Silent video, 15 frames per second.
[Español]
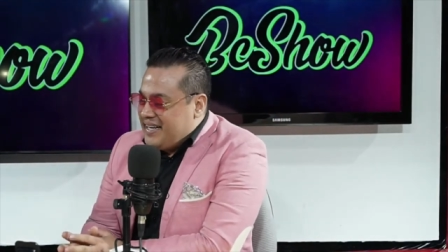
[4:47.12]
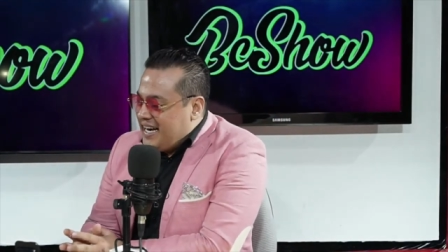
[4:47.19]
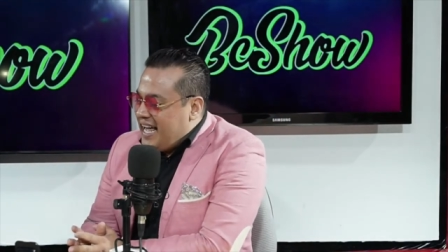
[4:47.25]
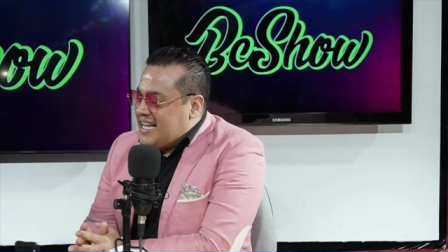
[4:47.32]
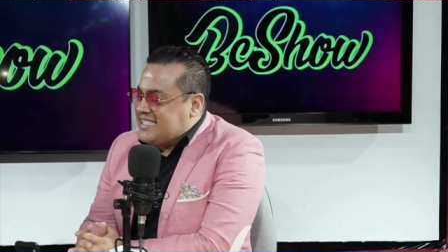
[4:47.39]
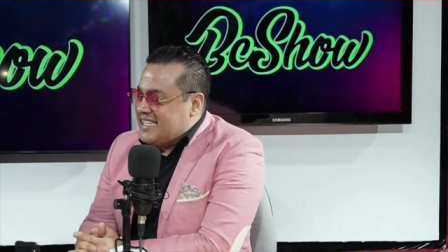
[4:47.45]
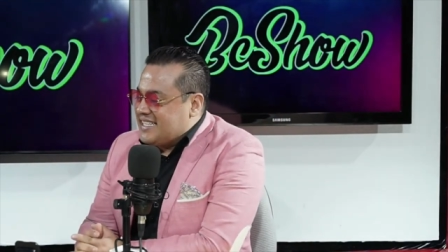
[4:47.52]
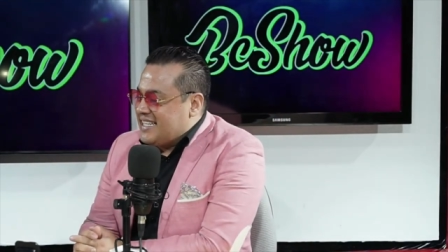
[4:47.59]

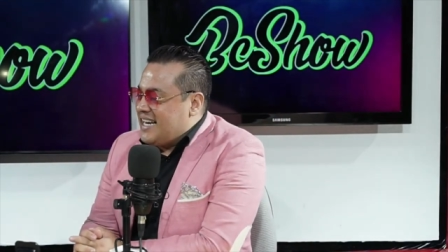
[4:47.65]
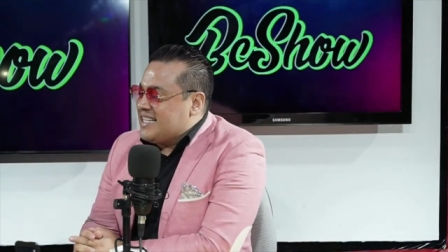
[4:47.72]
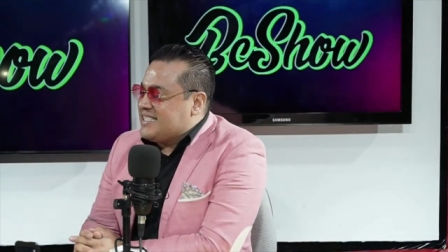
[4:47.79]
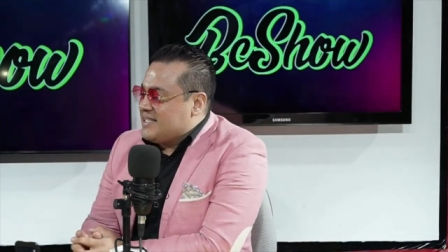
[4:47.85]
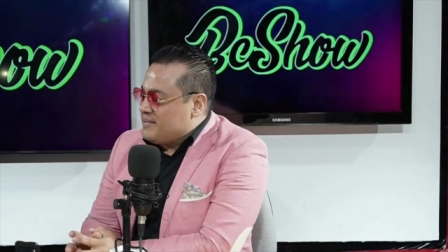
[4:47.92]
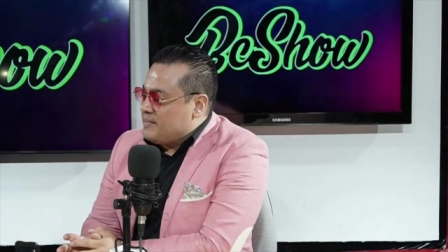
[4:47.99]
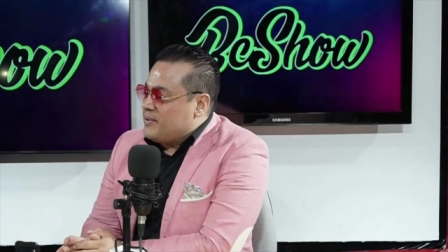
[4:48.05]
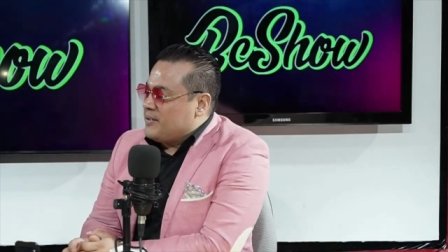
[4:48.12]
gracias,
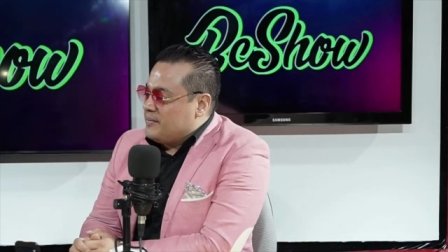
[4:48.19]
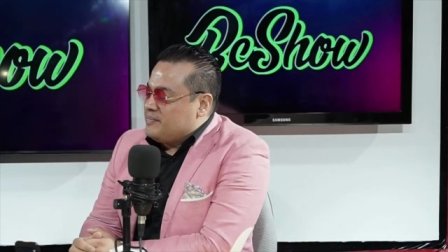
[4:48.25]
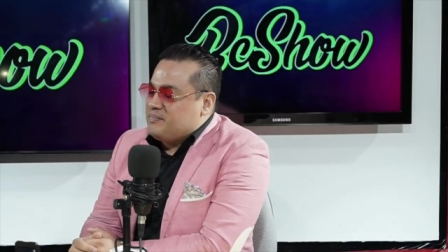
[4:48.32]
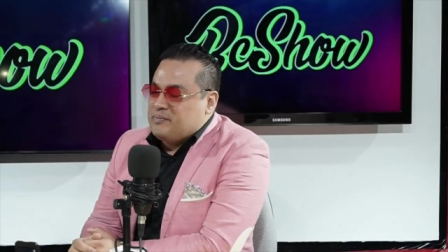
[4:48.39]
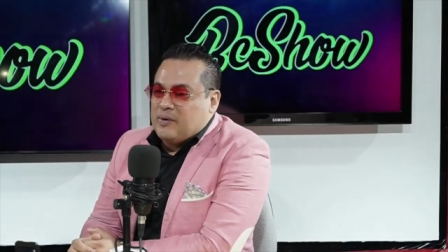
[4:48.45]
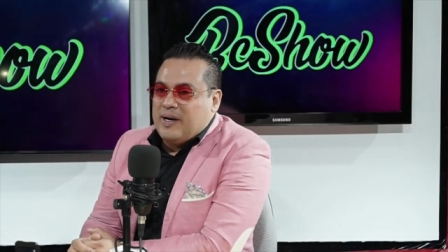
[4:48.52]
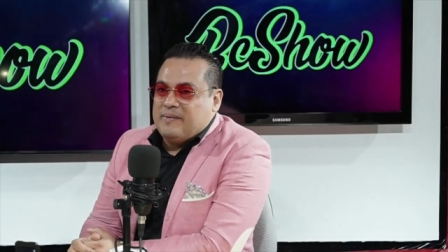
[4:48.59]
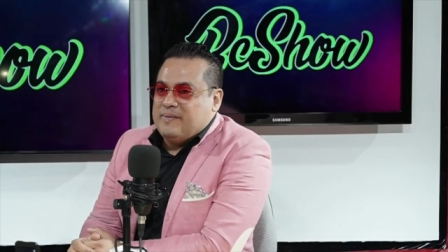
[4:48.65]
gracias por,
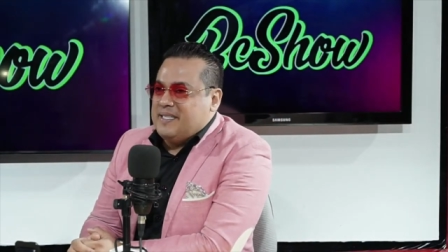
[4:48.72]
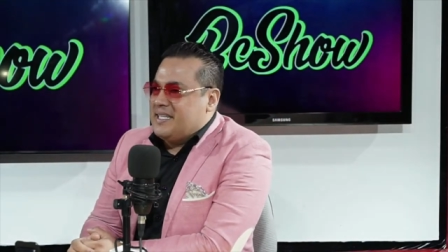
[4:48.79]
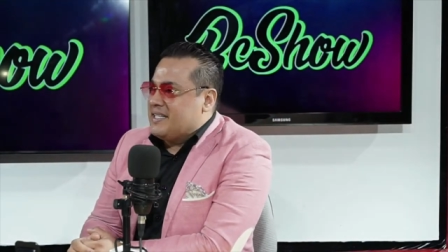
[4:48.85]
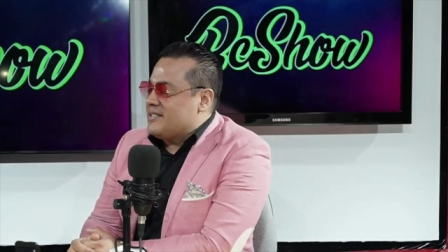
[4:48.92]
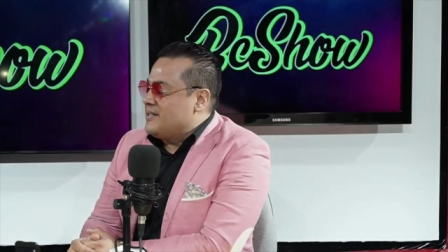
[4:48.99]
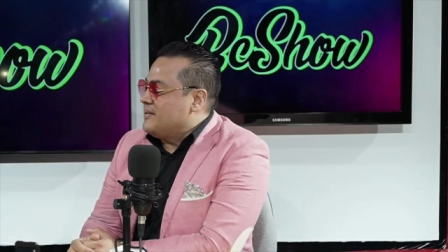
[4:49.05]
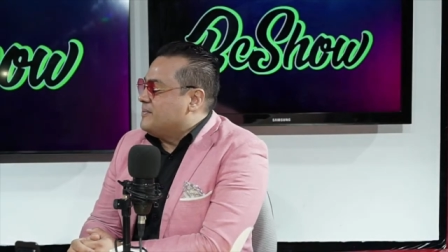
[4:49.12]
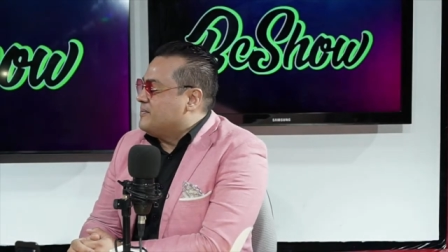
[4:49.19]
por, la
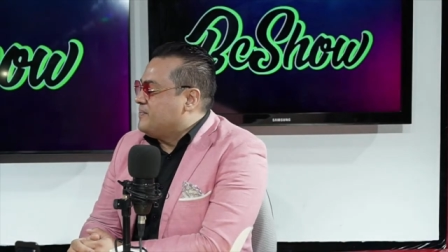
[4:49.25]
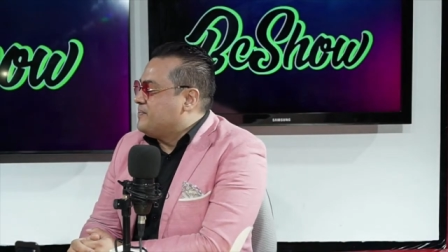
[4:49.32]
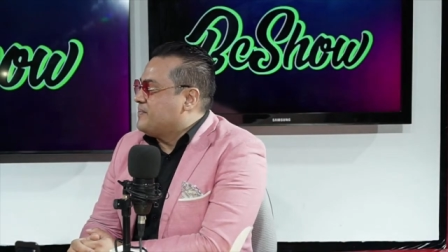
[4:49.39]
invitación.